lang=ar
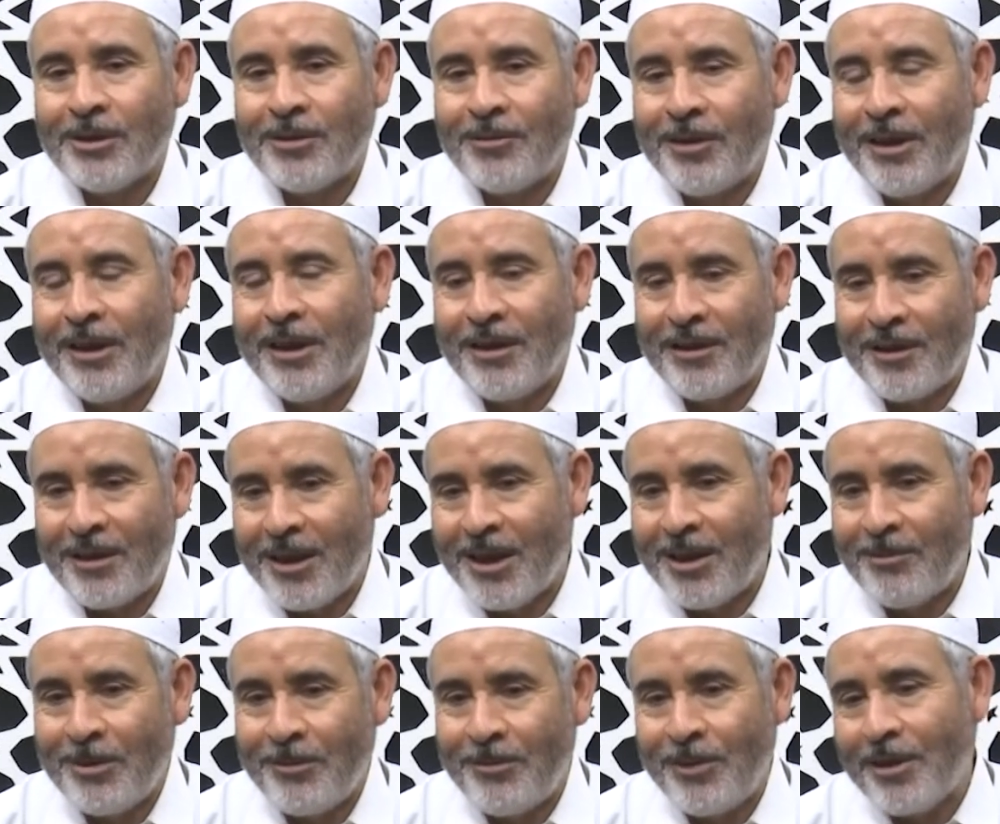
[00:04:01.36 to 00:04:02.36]
في
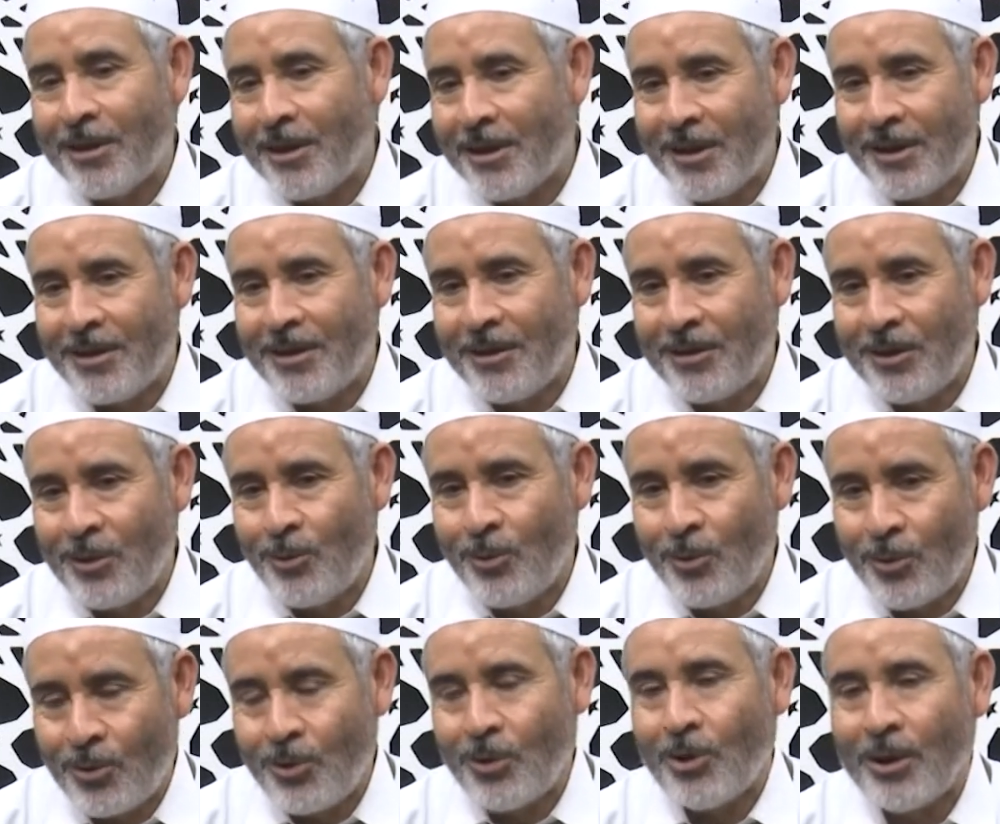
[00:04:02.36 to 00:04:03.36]
الإسلام في ثلاثة
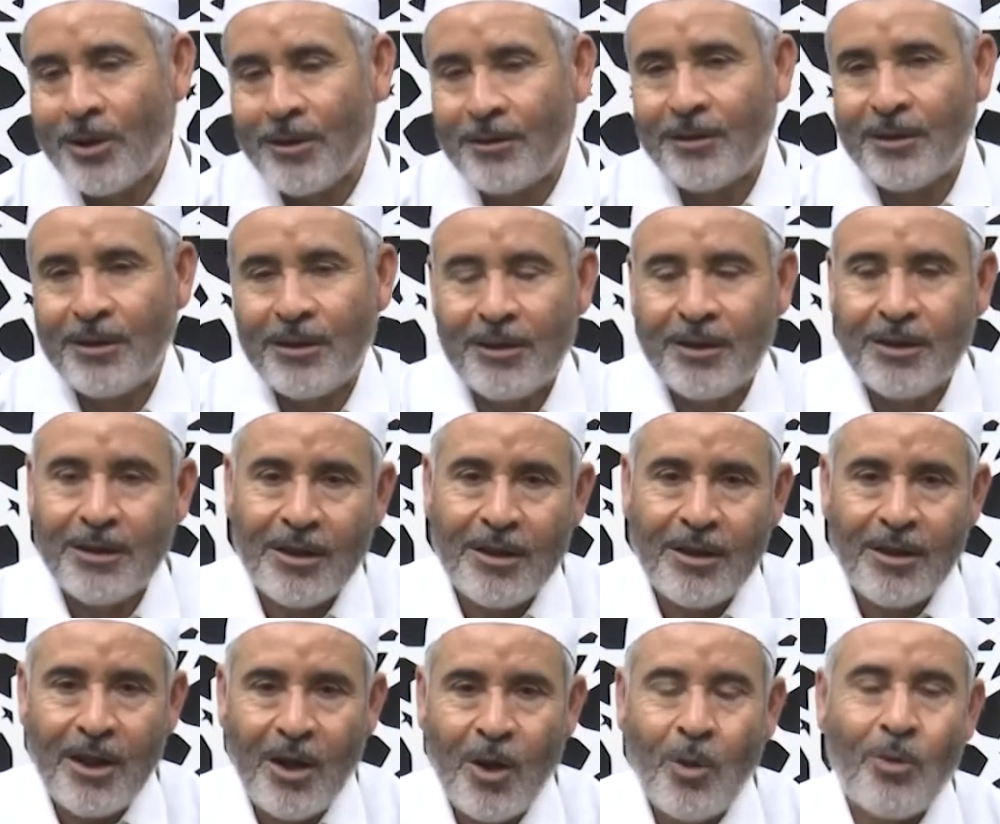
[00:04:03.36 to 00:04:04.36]
وجوه
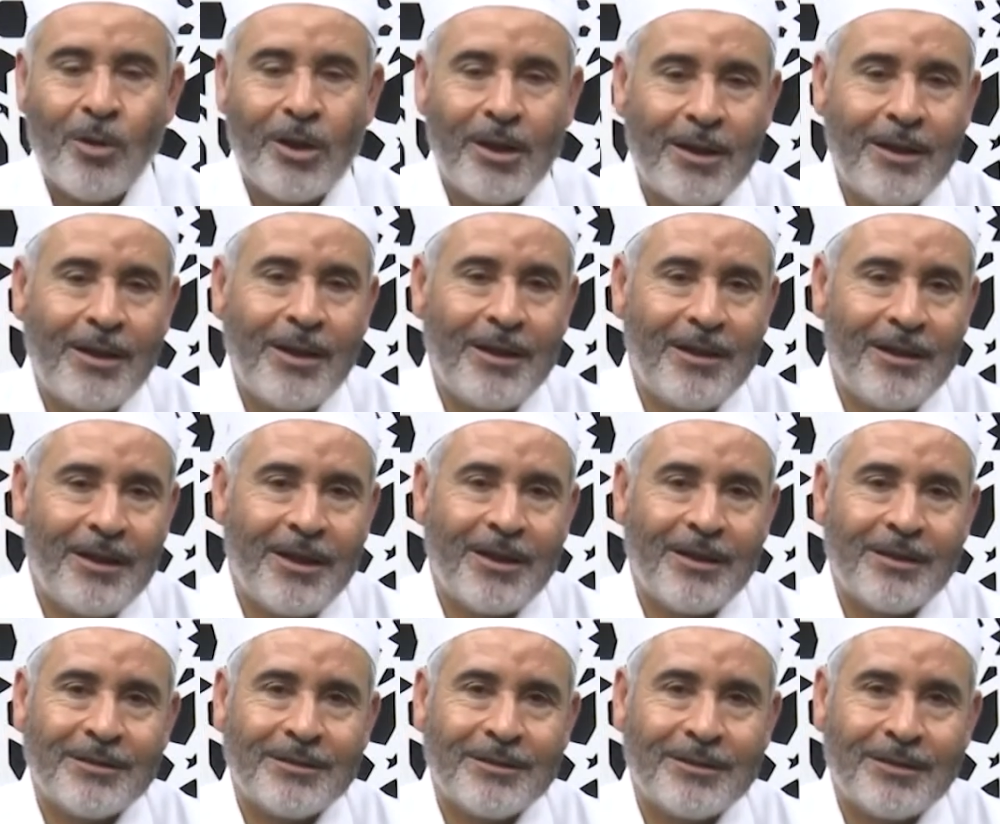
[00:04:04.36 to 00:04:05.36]
أولا
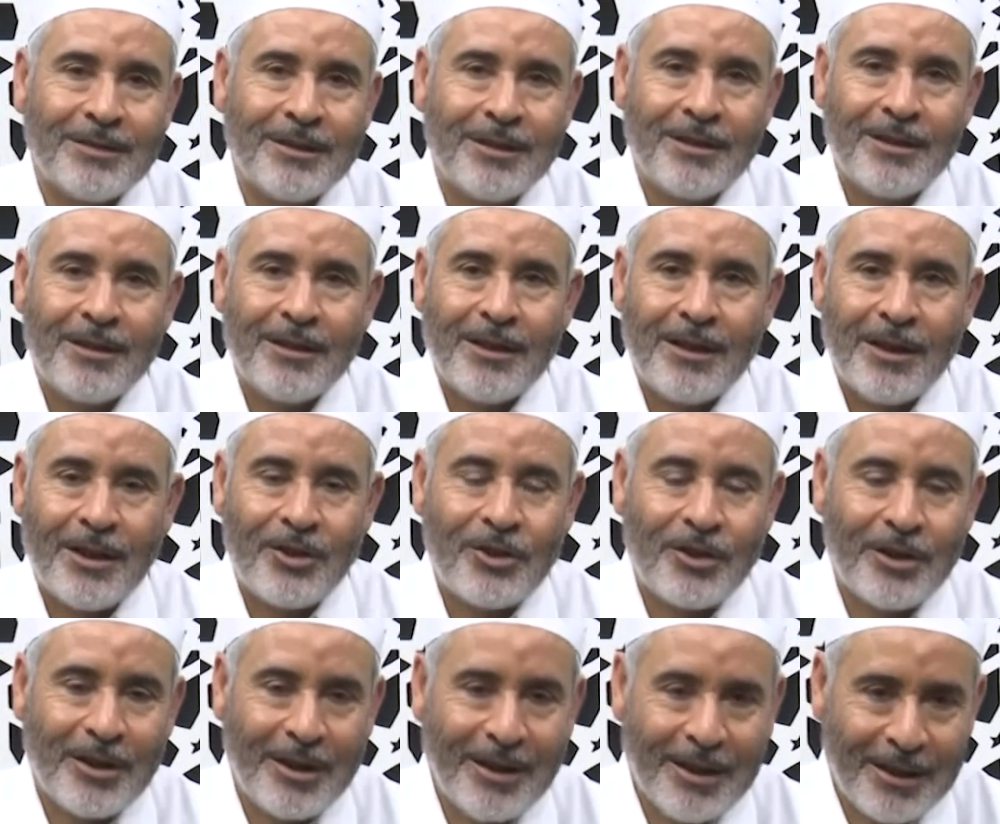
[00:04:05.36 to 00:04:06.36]
إن
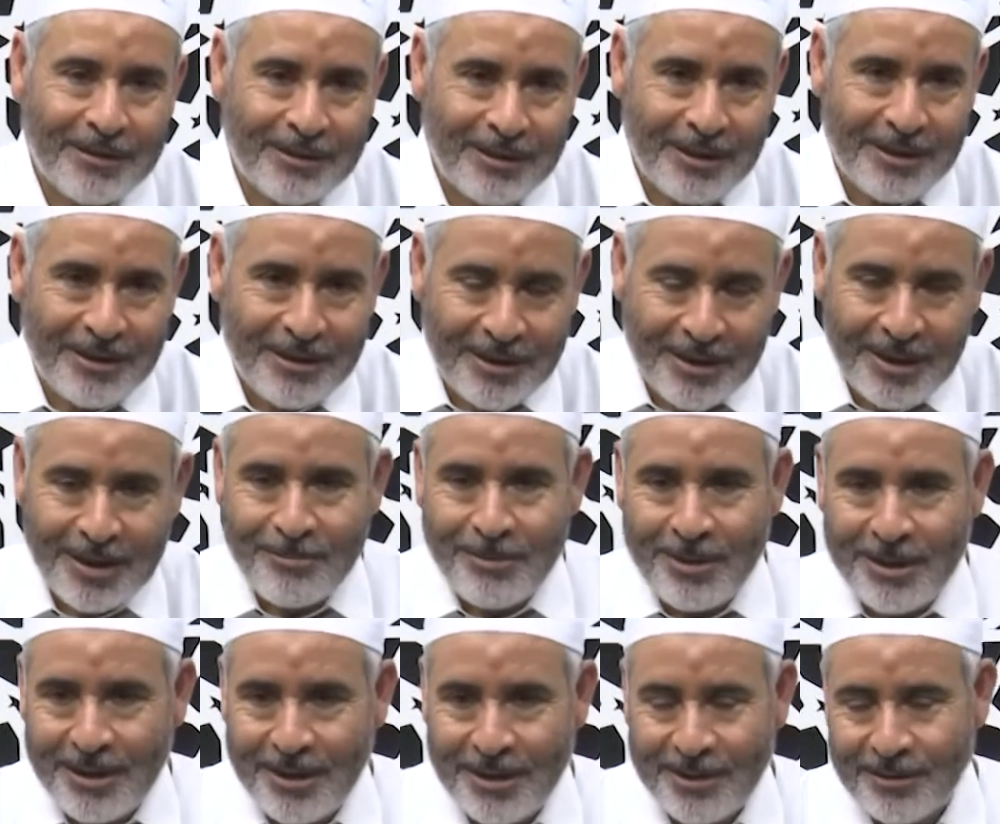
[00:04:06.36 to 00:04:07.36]
الشريعة
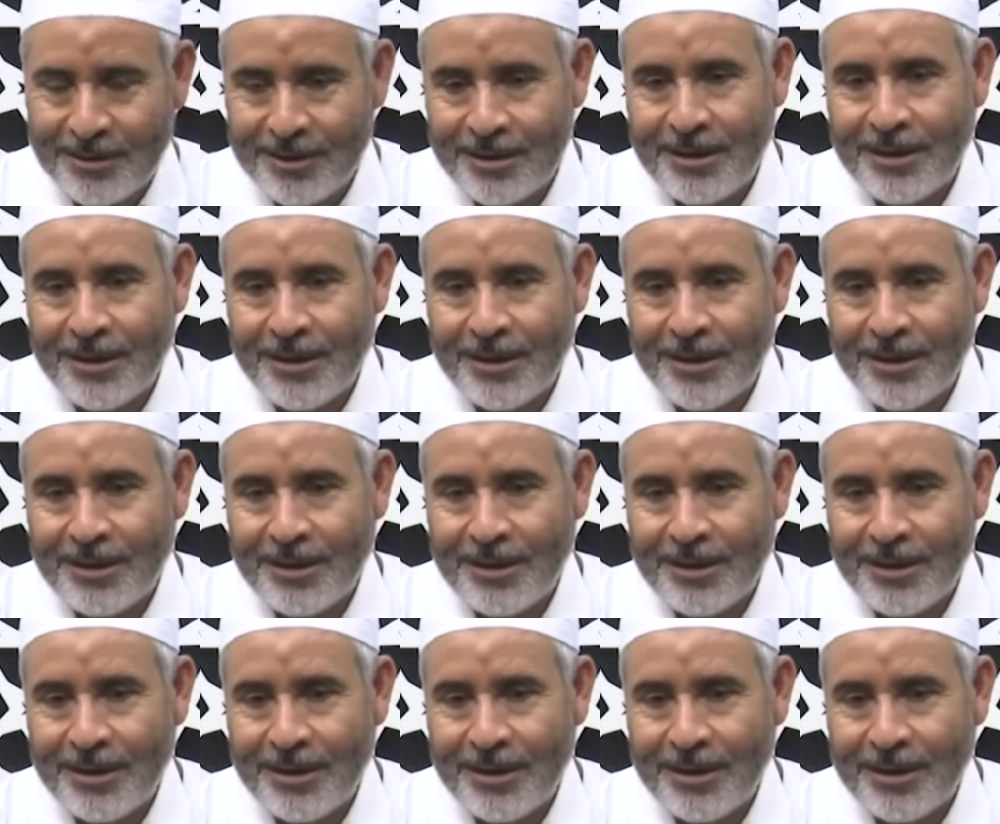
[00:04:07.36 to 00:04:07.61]
الإسلامية